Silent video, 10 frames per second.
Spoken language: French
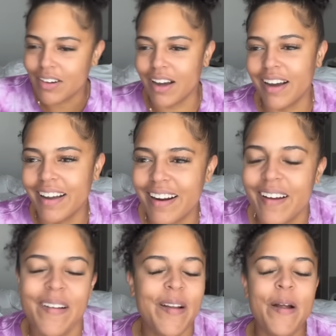voilà,
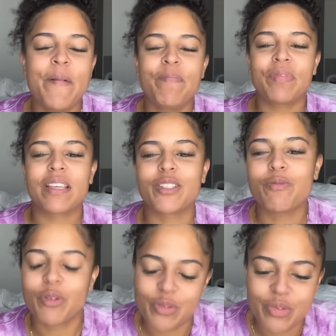je
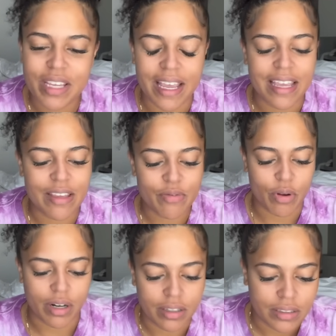m'en doutais et
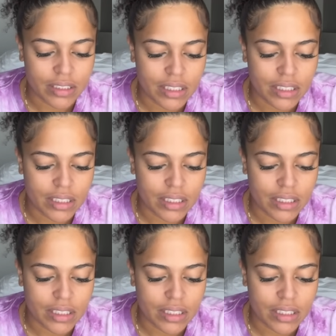voilà.